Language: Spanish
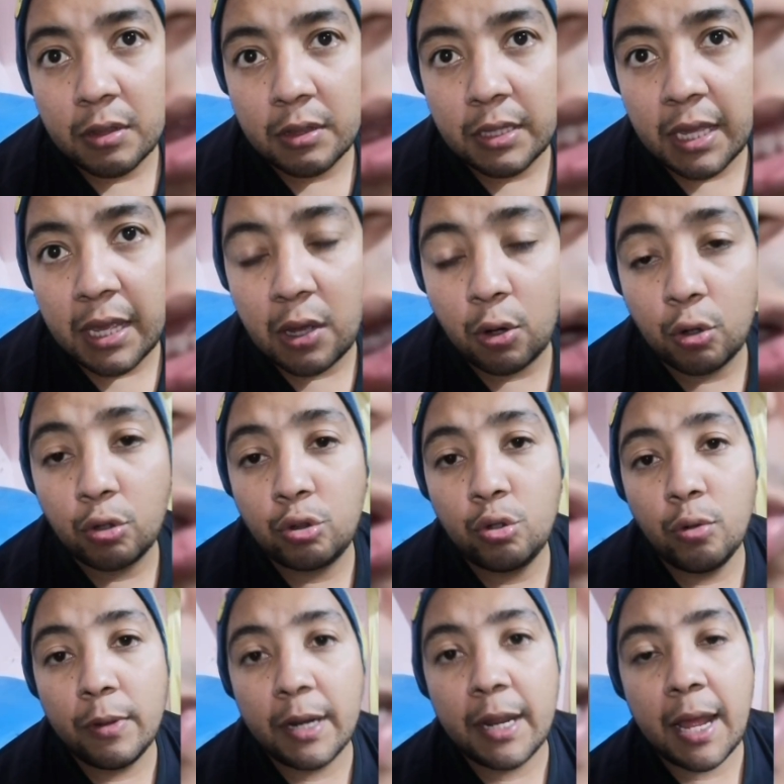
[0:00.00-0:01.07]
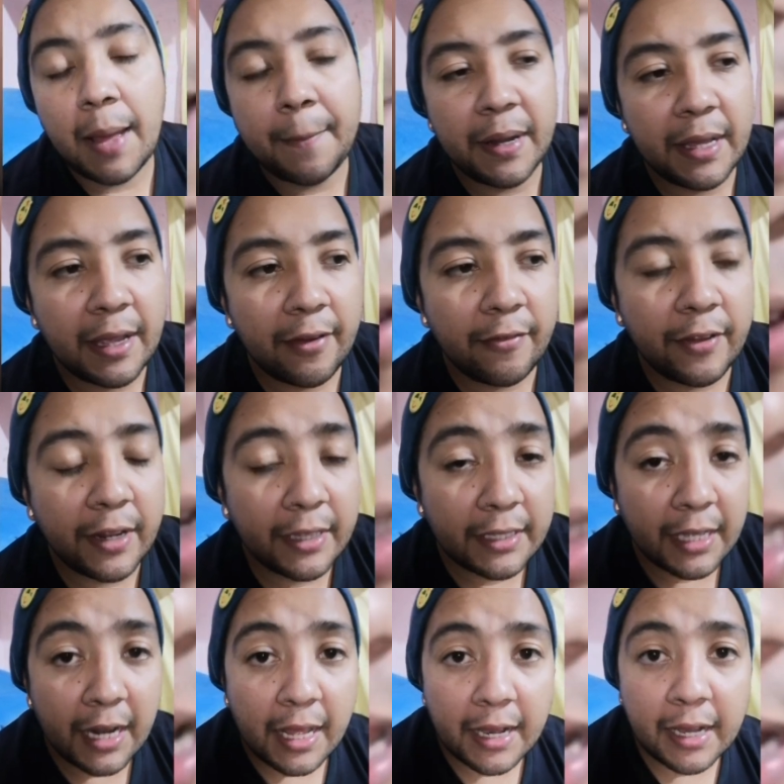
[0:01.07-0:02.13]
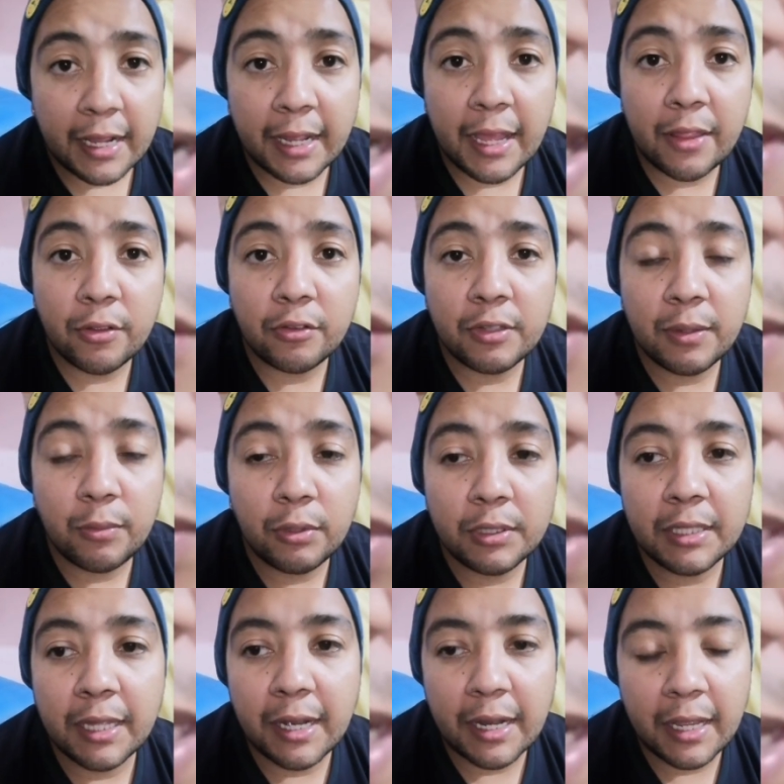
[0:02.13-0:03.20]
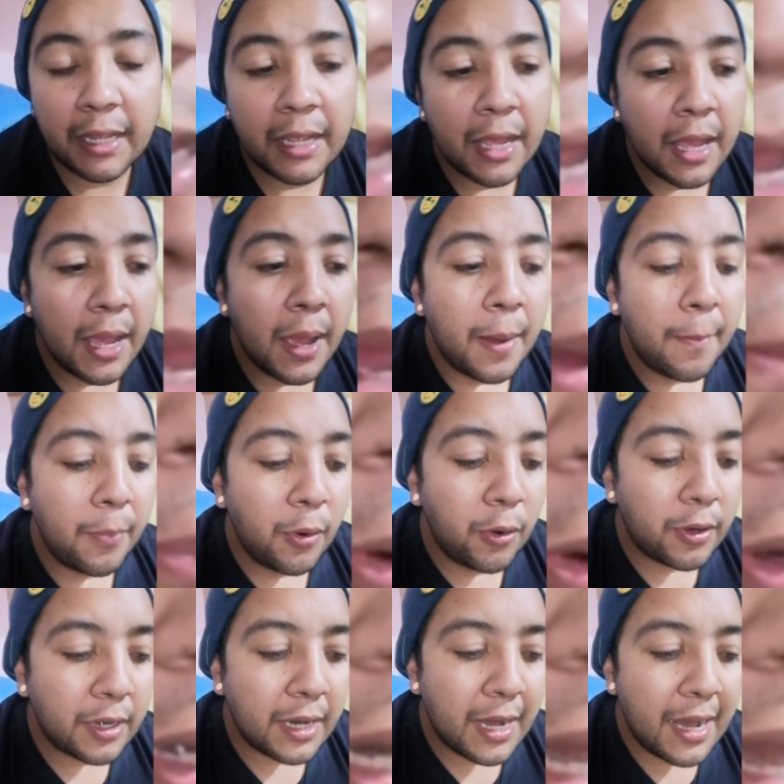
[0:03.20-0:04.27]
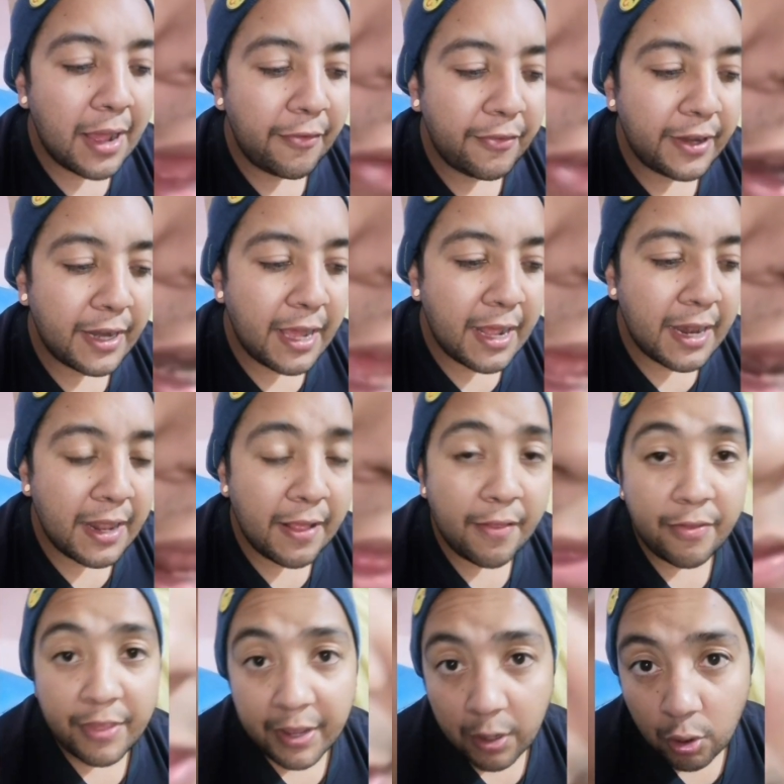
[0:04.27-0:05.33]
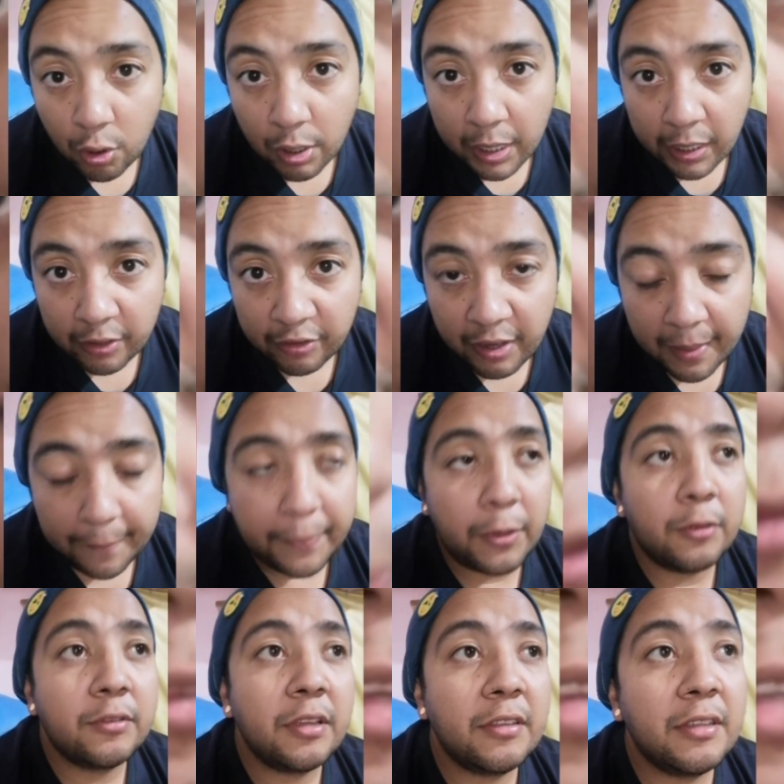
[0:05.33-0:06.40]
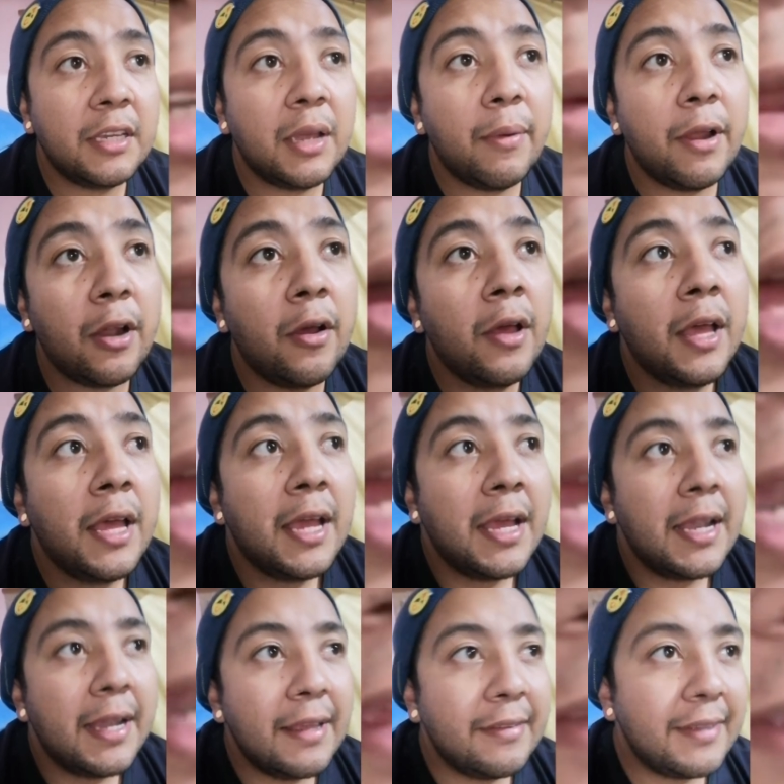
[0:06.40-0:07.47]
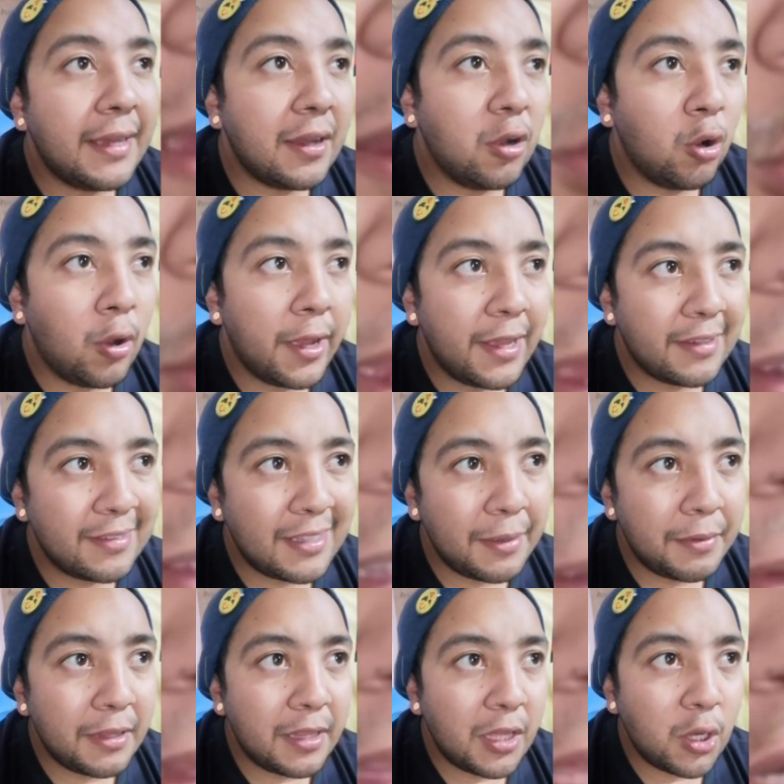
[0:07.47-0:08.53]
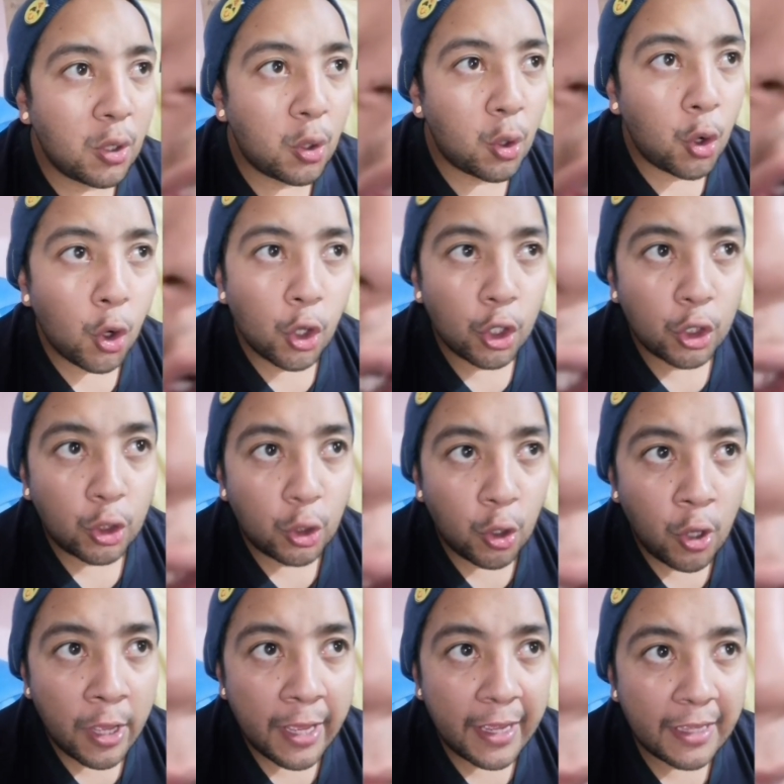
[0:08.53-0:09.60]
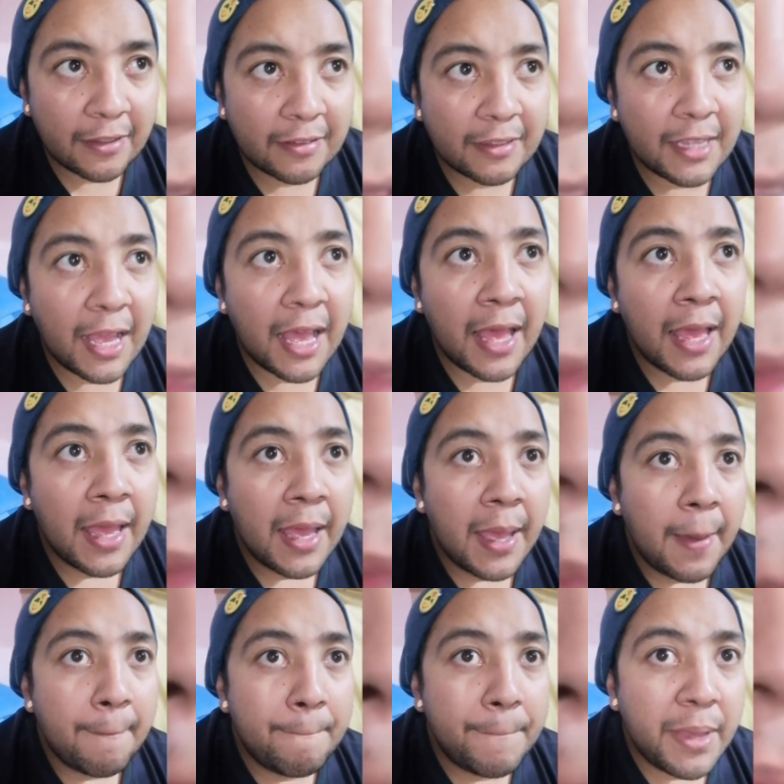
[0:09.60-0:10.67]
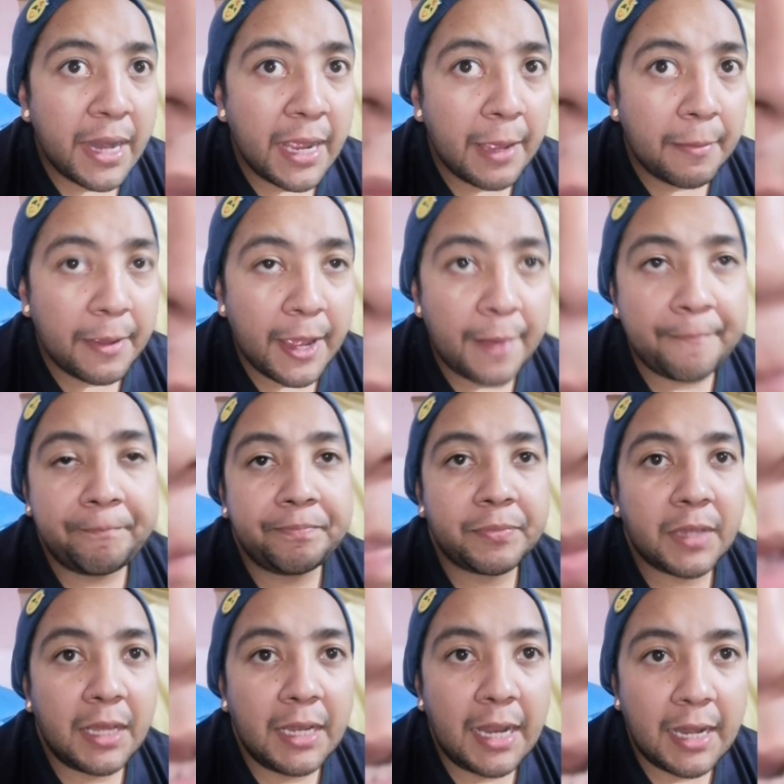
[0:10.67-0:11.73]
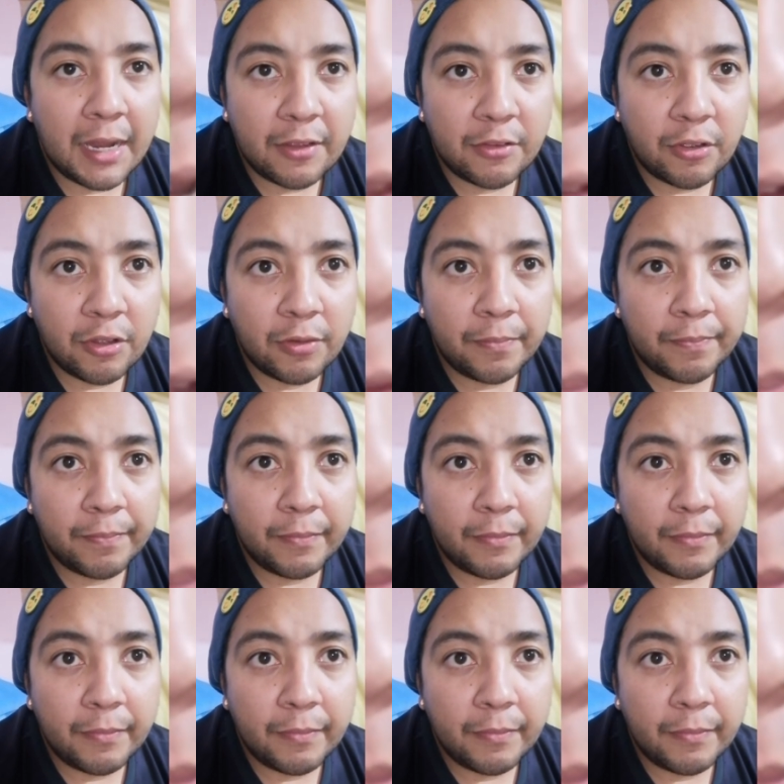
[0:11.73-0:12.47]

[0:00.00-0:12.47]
de octubre América enfrentará a Rayados de Monterrey por la final de Conca Champions. Así que bueno, les dejo este video corto, esta previa. La dirección